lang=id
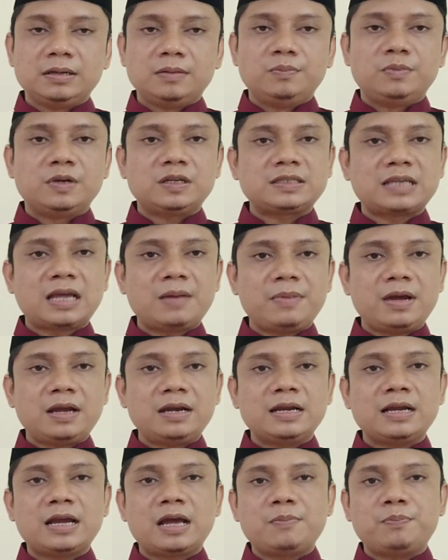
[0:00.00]

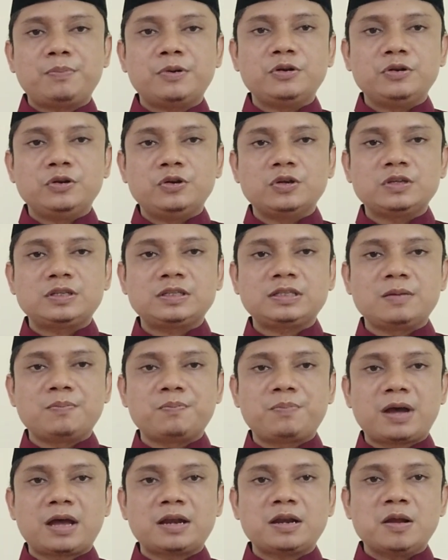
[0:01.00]
bersama dengan penduduk
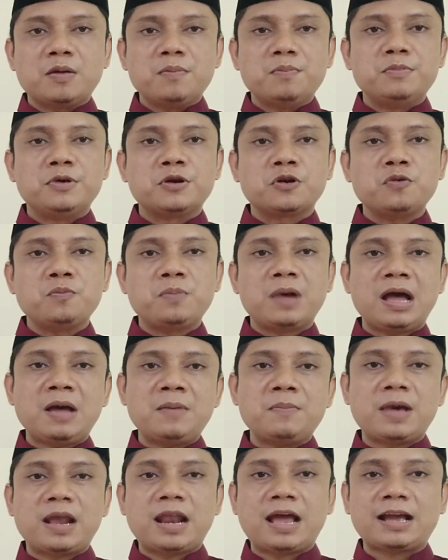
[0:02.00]
setempat
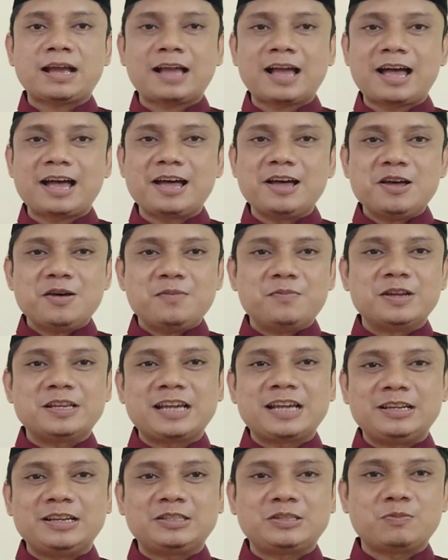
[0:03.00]
merubah Malaka menjadi